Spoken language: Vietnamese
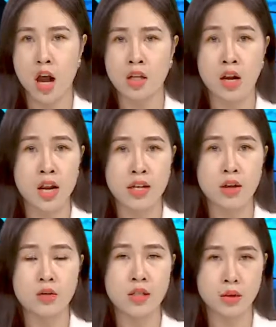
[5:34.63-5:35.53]
Đó là
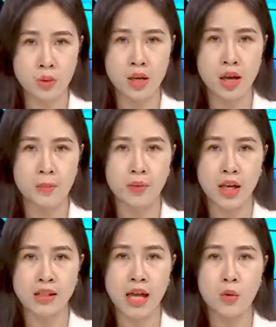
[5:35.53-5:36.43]
điều rất nguy hiểm,
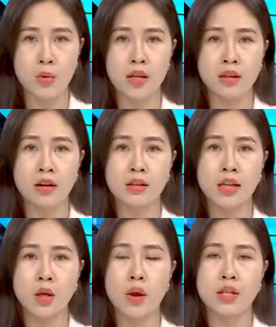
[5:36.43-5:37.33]
tạo nguy cơ
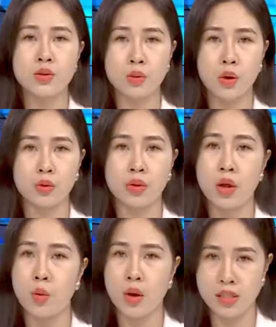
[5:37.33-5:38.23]
kích hoạt xung đột,
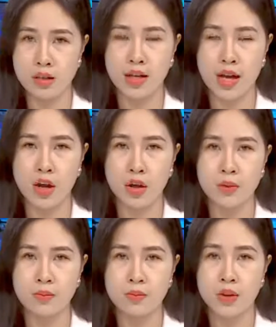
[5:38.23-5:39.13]
Ngoại trưởng Nga nói.